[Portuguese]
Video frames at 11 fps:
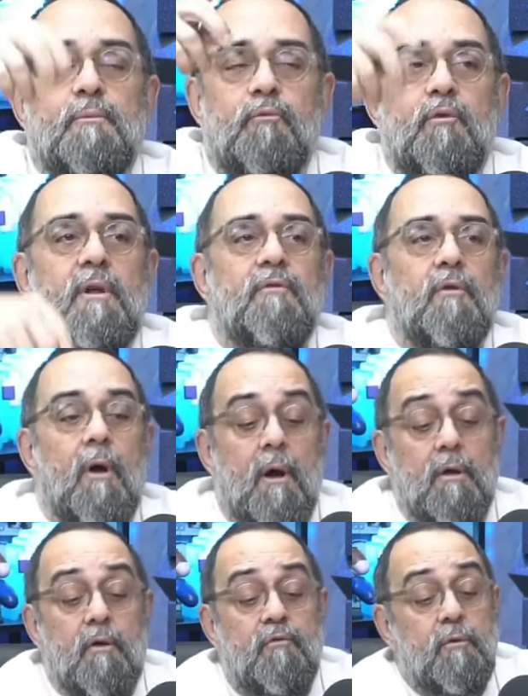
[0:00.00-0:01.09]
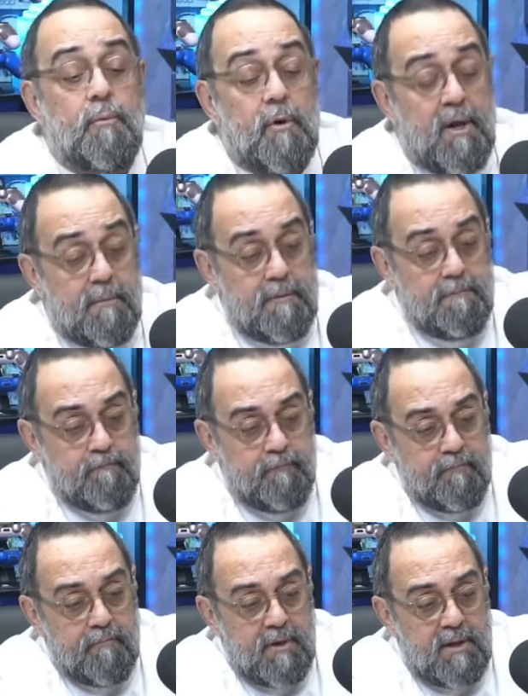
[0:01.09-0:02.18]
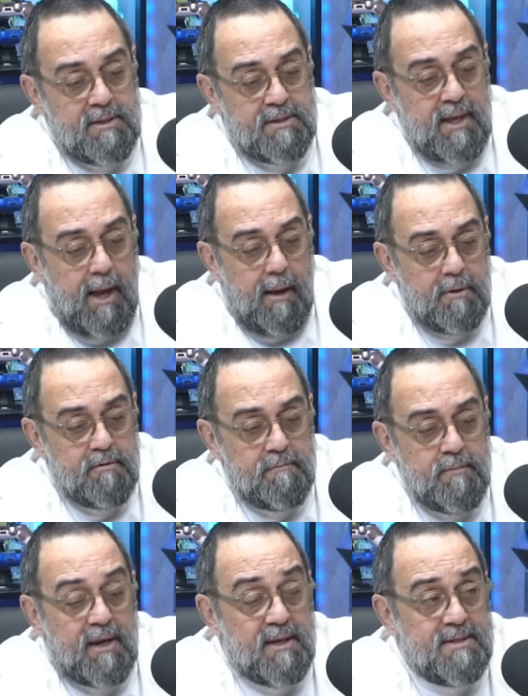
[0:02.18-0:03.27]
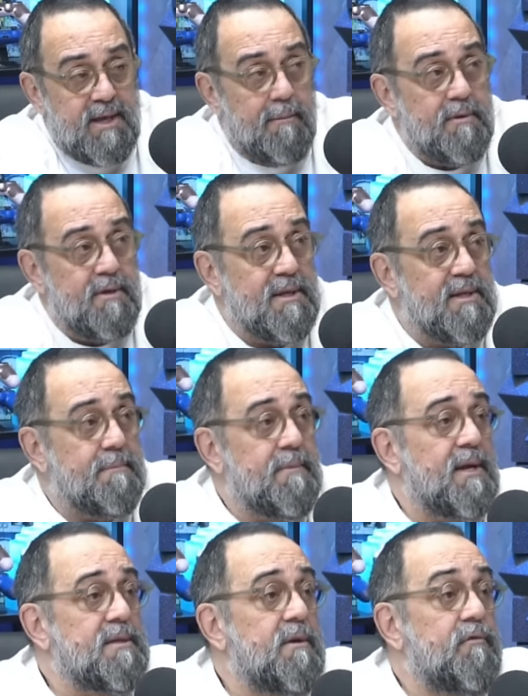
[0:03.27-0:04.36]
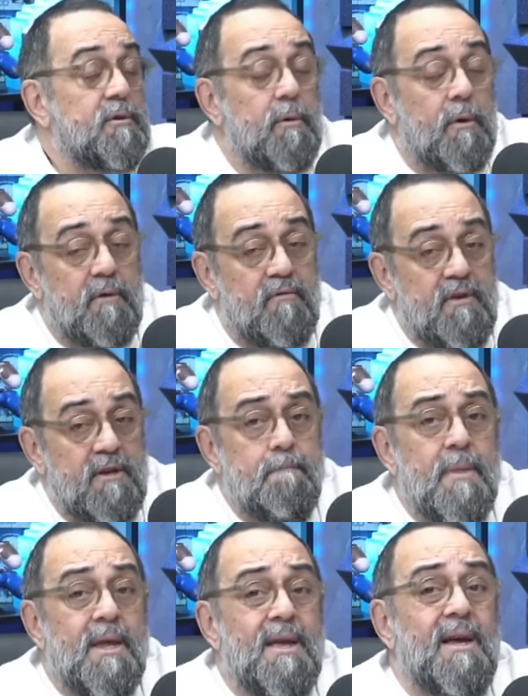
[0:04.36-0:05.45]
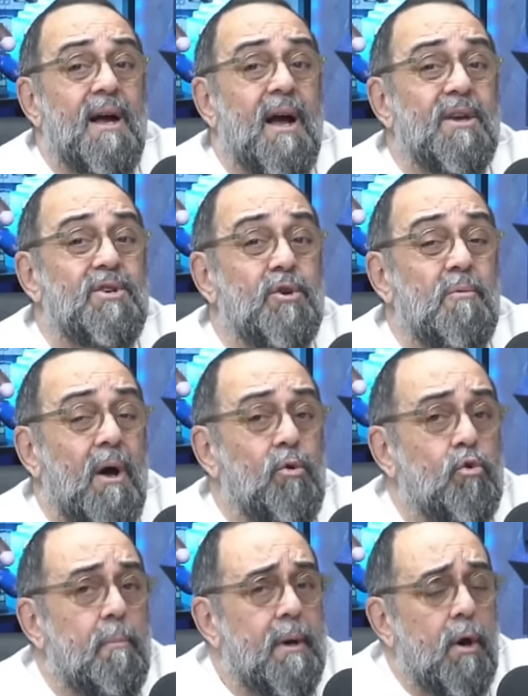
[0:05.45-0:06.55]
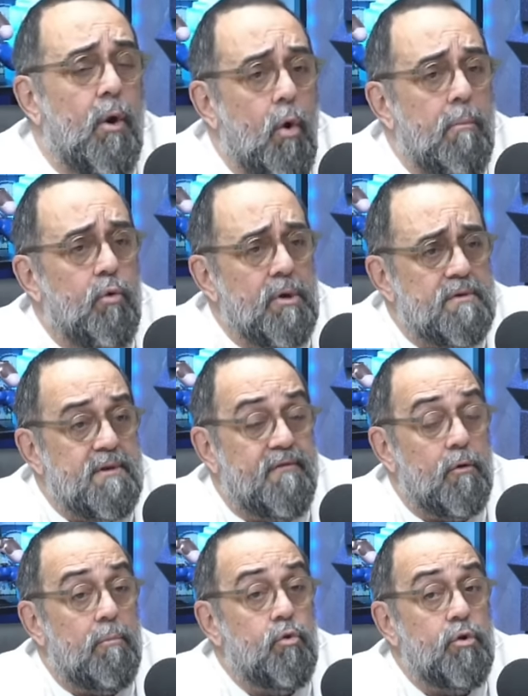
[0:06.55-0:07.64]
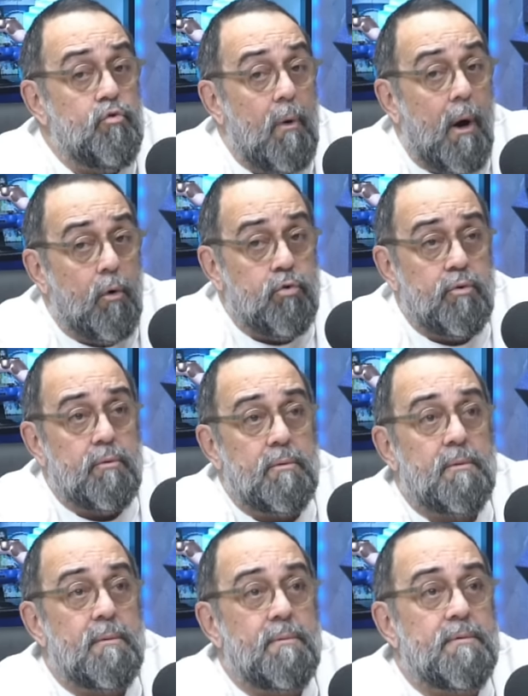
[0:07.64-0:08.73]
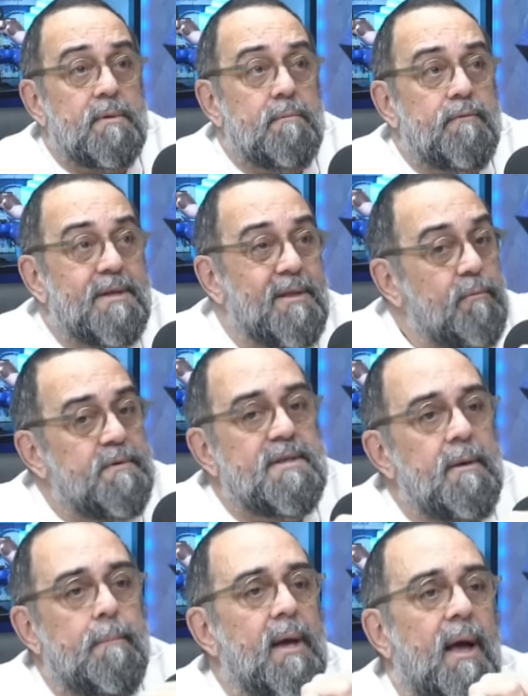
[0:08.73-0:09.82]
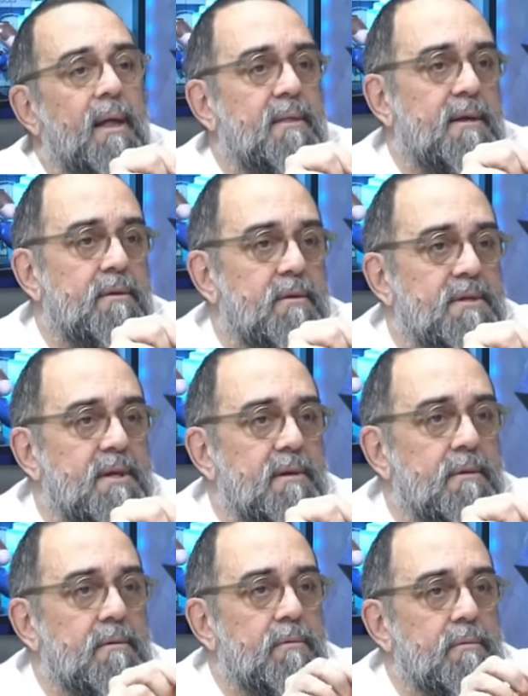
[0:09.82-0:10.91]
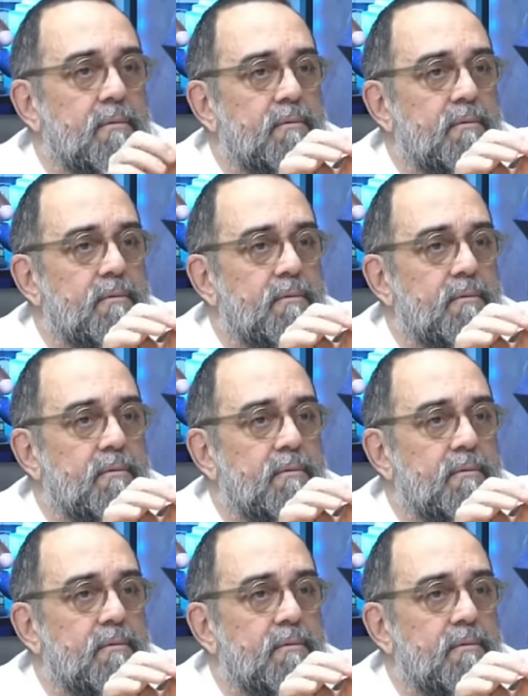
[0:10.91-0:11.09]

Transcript: aí eu fui, ele falou, ó, oh, eu vi o programa, esse sábado, era sábado ainda, eu vi, eu vi Achei que o maluco berrou muito, você falou muito alto. Então, você não precisa berrar tanto assim.